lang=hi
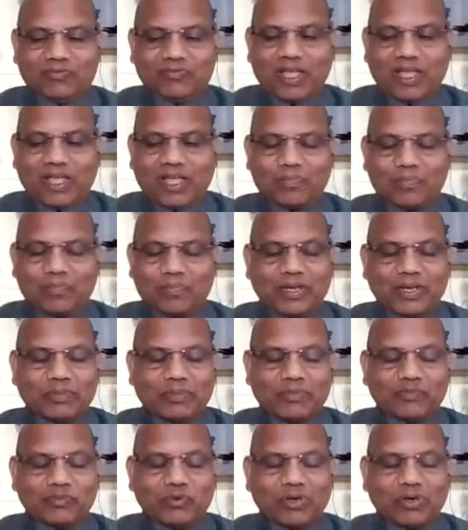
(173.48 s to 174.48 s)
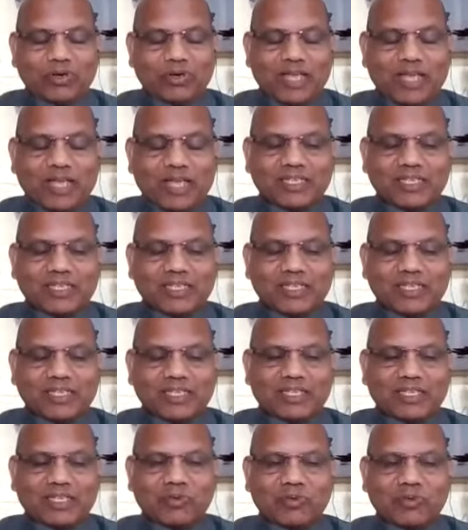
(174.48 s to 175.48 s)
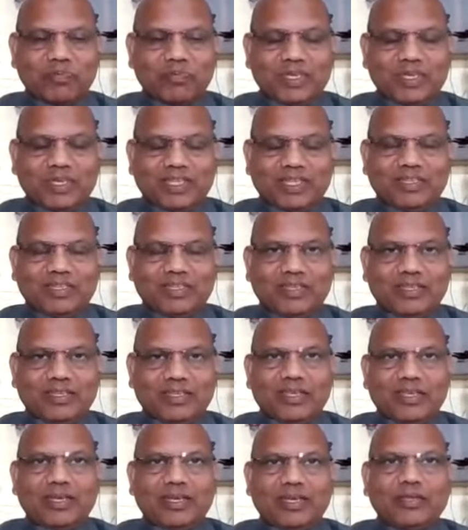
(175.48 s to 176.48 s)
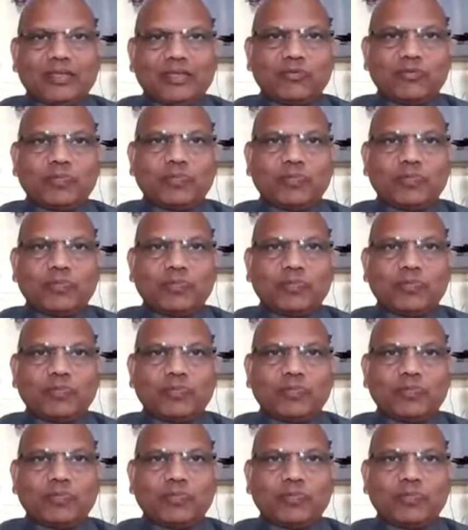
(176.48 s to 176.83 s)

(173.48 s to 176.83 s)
वहां पर भी वो राजा के रूप में रहते हैं यानी वो